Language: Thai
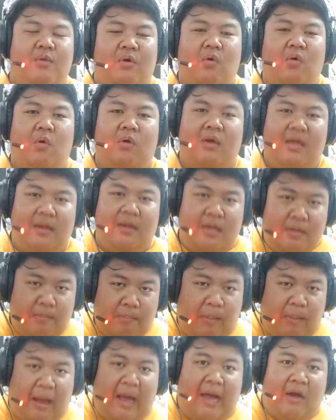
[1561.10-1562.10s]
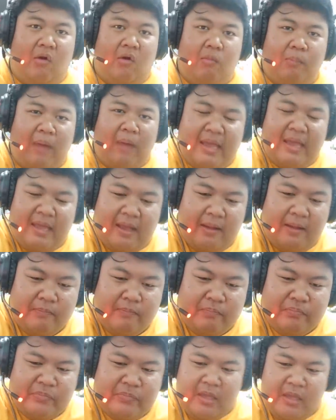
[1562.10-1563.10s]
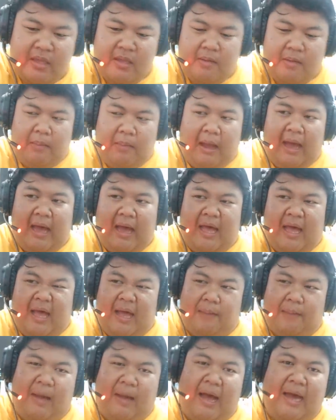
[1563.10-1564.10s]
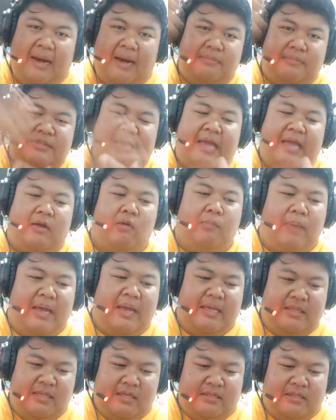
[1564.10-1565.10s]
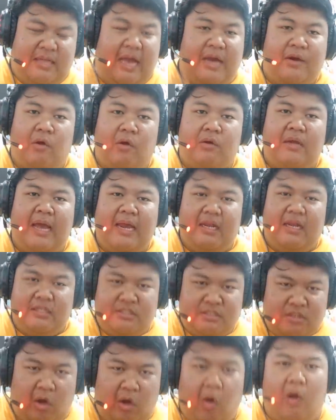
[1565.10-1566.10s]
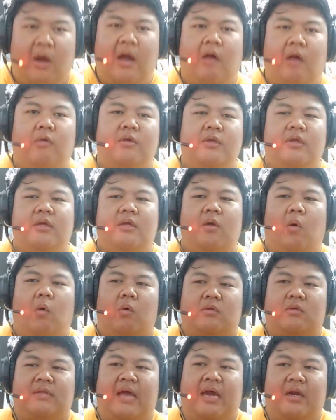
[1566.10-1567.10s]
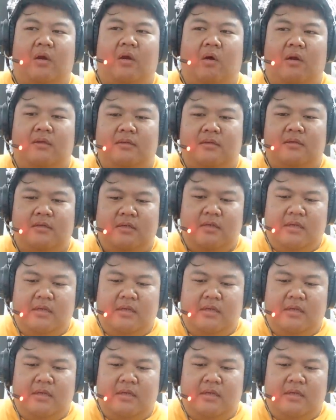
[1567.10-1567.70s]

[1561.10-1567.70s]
ผมยังงงเลยคือผ่าลงไปอ่ะผ่าผ่าลำแสงลงไปถึงธานอสได้แล้วเฉาะเข้าที่อกธานอส